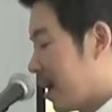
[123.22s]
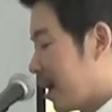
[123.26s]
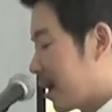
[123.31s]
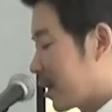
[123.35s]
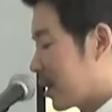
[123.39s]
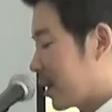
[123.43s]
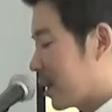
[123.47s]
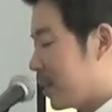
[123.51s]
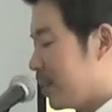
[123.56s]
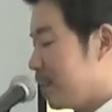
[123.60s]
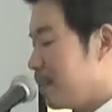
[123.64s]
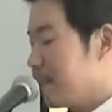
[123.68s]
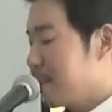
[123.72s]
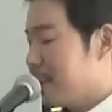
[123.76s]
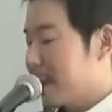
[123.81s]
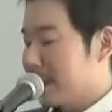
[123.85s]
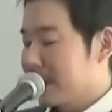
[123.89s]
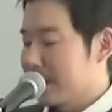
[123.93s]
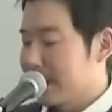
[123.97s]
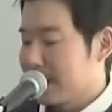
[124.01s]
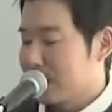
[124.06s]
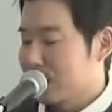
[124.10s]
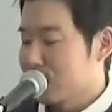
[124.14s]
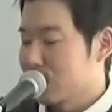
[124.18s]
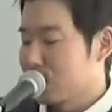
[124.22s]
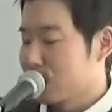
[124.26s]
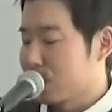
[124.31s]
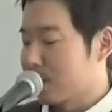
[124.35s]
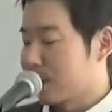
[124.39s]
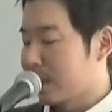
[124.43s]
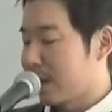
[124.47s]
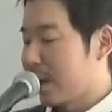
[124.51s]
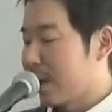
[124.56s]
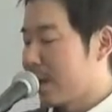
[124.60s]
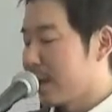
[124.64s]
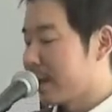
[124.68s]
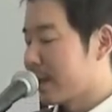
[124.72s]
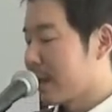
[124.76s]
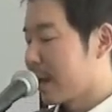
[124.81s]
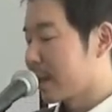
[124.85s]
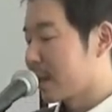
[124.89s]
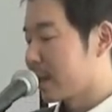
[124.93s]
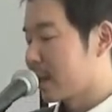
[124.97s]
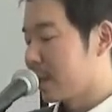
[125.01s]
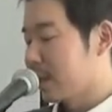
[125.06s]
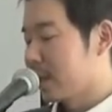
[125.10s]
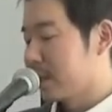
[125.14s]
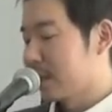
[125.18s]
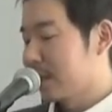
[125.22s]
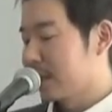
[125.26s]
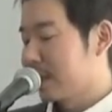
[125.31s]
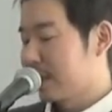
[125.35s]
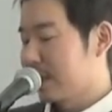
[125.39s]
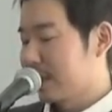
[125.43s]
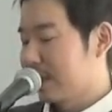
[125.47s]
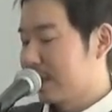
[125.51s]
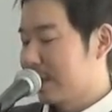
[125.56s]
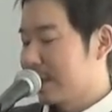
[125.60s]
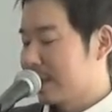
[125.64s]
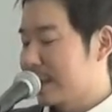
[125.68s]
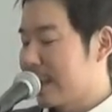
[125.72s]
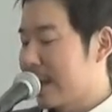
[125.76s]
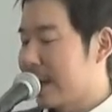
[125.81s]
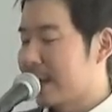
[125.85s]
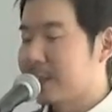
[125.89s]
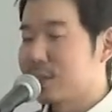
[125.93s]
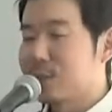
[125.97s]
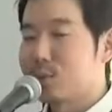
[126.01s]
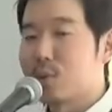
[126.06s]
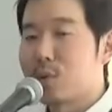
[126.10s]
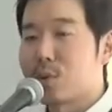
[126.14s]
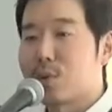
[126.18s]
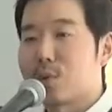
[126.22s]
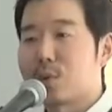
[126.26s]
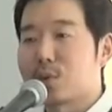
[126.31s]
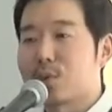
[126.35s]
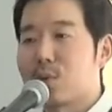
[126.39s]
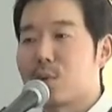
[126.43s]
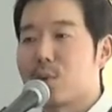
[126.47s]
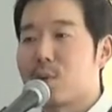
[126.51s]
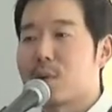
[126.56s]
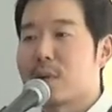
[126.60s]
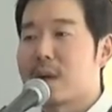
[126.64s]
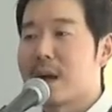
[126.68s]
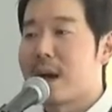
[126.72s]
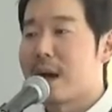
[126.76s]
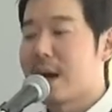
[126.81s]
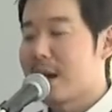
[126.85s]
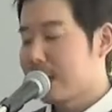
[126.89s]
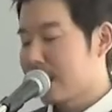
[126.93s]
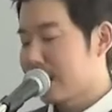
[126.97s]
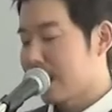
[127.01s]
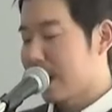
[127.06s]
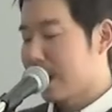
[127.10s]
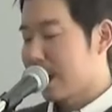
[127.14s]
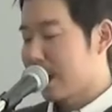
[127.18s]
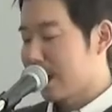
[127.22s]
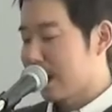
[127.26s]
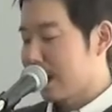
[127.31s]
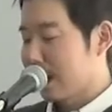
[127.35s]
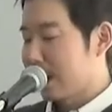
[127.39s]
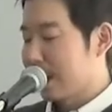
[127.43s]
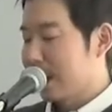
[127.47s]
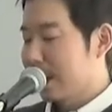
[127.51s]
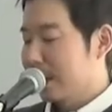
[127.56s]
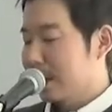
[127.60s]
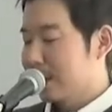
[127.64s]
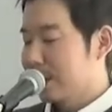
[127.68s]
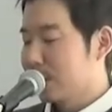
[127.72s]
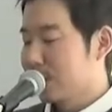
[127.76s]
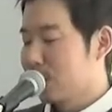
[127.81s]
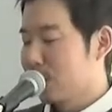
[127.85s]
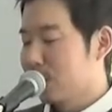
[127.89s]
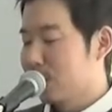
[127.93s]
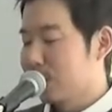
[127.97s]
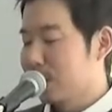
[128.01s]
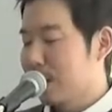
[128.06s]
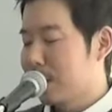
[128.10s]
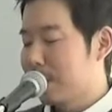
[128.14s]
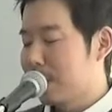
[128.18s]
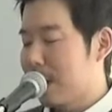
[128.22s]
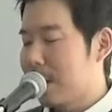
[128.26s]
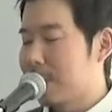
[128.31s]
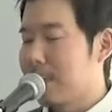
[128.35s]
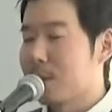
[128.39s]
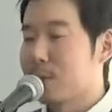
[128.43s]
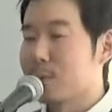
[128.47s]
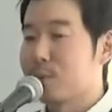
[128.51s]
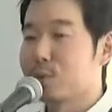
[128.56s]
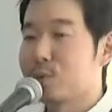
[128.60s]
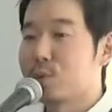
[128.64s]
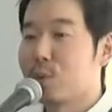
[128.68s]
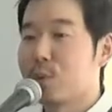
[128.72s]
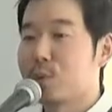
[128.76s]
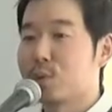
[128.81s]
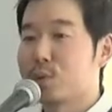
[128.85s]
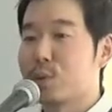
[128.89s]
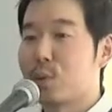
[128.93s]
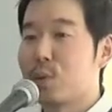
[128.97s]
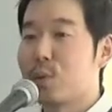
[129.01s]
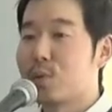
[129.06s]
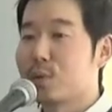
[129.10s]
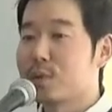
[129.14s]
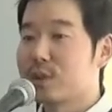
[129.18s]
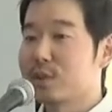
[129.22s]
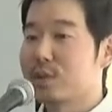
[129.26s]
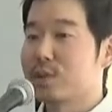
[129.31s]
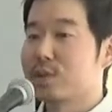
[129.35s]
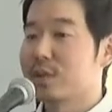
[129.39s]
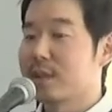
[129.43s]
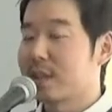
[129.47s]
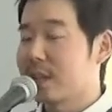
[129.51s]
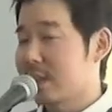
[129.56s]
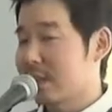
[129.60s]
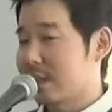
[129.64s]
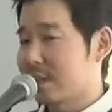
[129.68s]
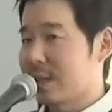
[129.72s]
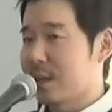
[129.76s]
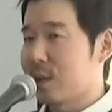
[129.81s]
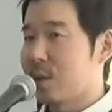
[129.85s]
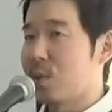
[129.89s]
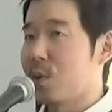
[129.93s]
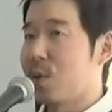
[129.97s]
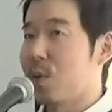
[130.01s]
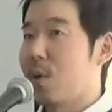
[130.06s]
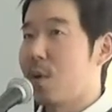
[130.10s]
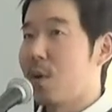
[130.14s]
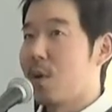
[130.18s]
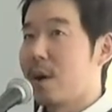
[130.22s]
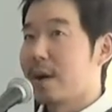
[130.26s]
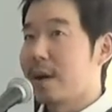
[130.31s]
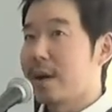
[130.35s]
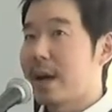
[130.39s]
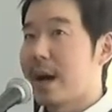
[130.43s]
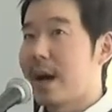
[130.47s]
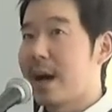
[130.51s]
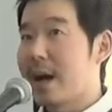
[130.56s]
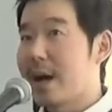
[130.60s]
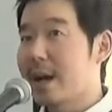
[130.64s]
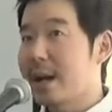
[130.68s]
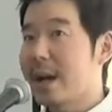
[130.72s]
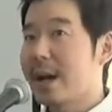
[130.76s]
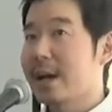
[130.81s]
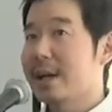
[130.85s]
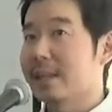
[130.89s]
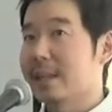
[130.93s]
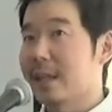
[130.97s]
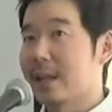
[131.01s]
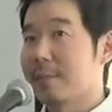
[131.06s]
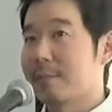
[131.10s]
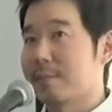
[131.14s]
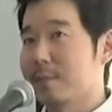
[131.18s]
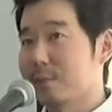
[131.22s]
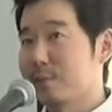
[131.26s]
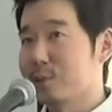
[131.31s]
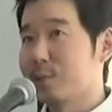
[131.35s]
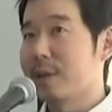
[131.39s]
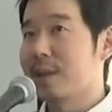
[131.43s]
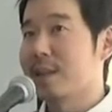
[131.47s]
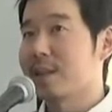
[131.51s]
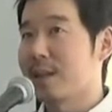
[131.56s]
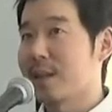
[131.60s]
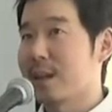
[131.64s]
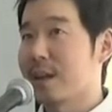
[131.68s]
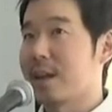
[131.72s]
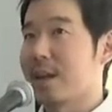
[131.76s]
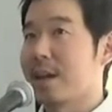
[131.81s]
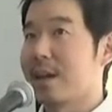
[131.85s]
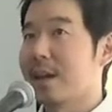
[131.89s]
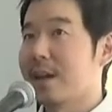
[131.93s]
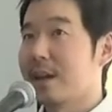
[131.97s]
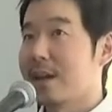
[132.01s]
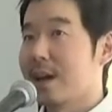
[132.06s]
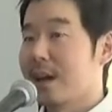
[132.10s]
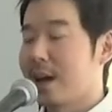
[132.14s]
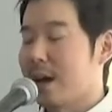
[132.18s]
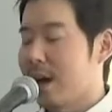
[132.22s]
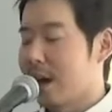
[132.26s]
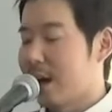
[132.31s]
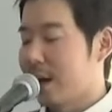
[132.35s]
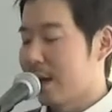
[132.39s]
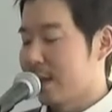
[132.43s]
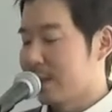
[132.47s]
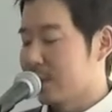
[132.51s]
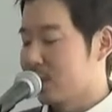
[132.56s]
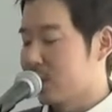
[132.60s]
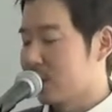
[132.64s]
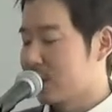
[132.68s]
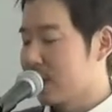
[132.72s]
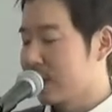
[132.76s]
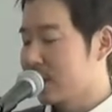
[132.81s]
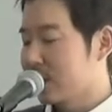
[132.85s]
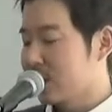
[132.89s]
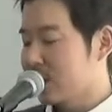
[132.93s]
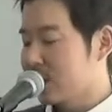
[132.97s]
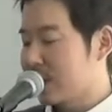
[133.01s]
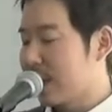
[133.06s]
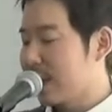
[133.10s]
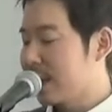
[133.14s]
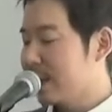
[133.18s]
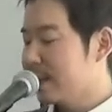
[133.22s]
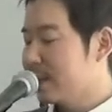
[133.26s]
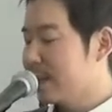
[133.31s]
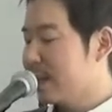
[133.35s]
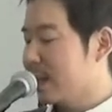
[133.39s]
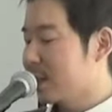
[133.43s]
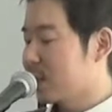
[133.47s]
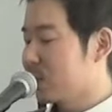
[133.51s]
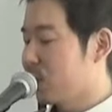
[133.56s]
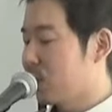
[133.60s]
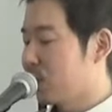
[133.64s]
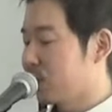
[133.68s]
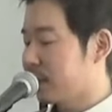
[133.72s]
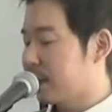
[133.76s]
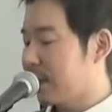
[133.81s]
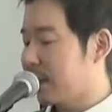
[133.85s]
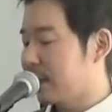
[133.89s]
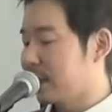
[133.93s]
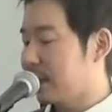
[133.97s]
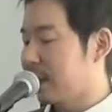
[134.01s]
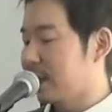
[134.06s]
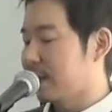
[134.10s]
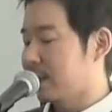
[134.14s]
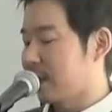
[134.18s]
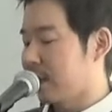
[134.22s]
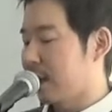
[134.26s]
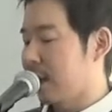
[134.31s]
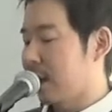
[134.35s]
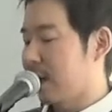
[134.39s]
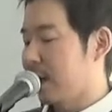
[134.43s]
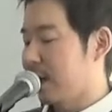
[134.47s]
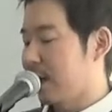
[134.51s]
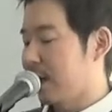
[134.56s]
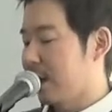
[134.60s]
勤勉な人の計画、先のことを考え、いろんな場面をどう通り抜けるかを考えた上で、あ事前に戦略を立てて